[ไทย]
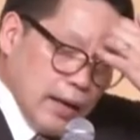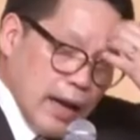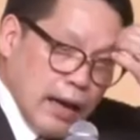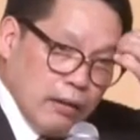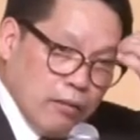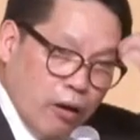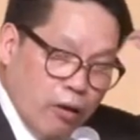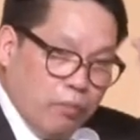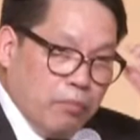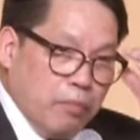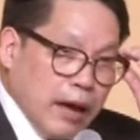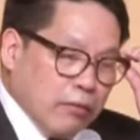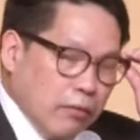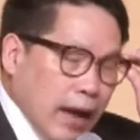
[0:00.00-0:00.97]
ด้านของ
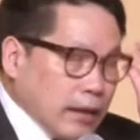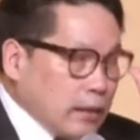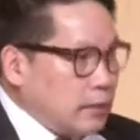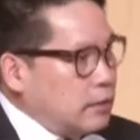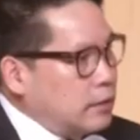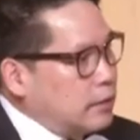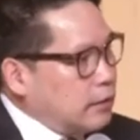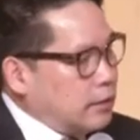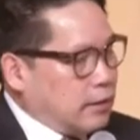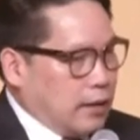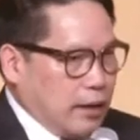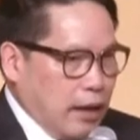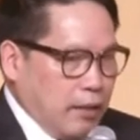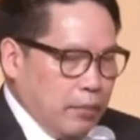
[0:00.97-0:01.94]
ภาครัฐ
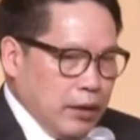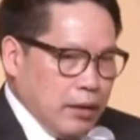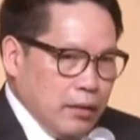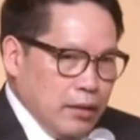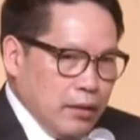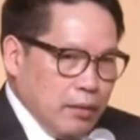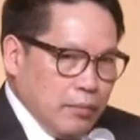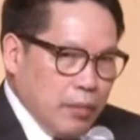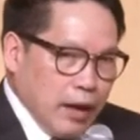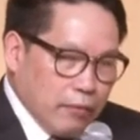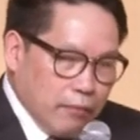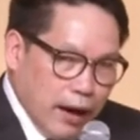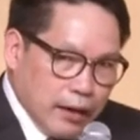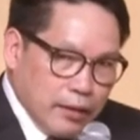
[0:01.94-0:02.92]
นะครับ
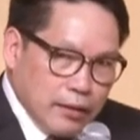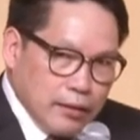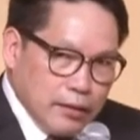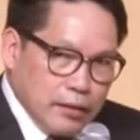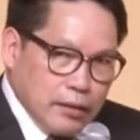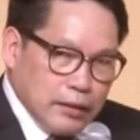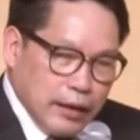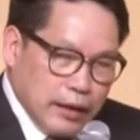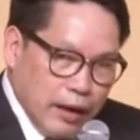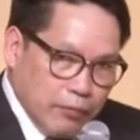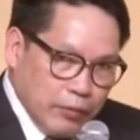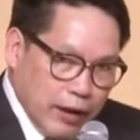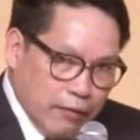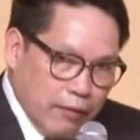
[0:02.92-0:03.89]
ภาครัฐจะ
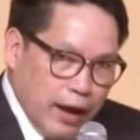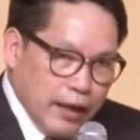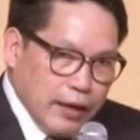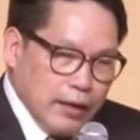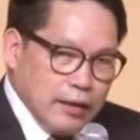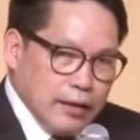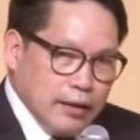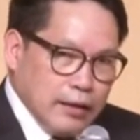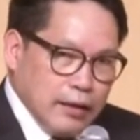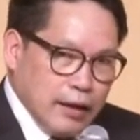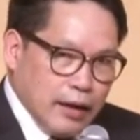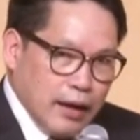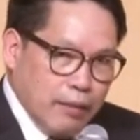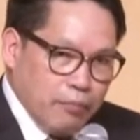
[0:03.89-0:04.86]
ทำอย่างไร
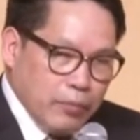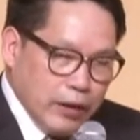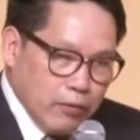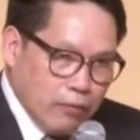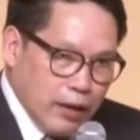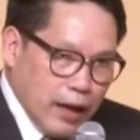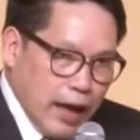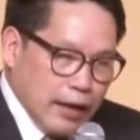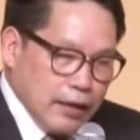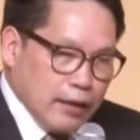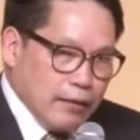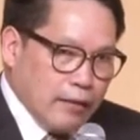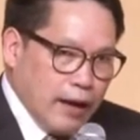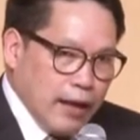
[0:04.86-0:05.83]
นะครับมีโครงการ
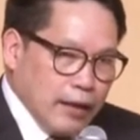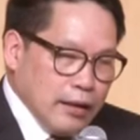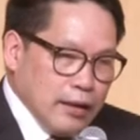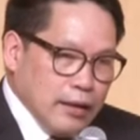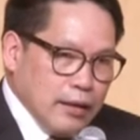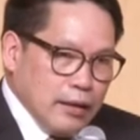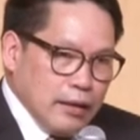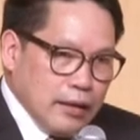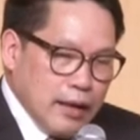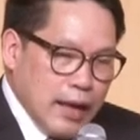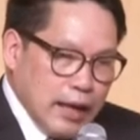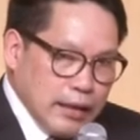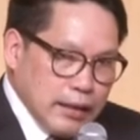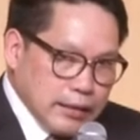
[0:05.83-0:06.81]
อย่างไร
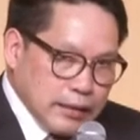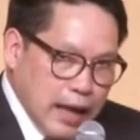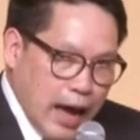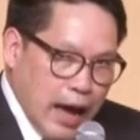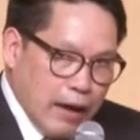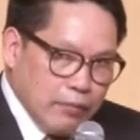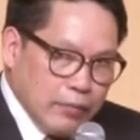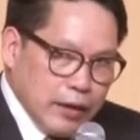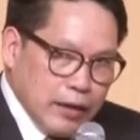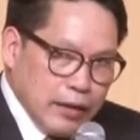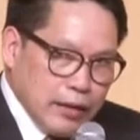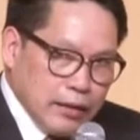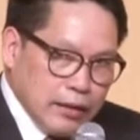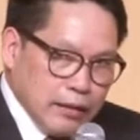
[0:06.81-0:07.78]
ด้านที่สามเนี่
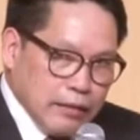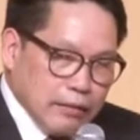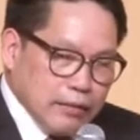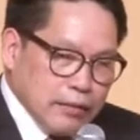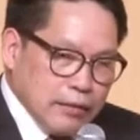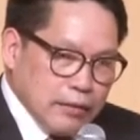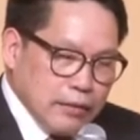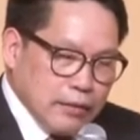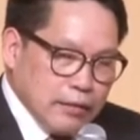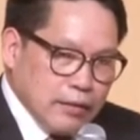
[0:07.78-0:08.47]
ยก็คือ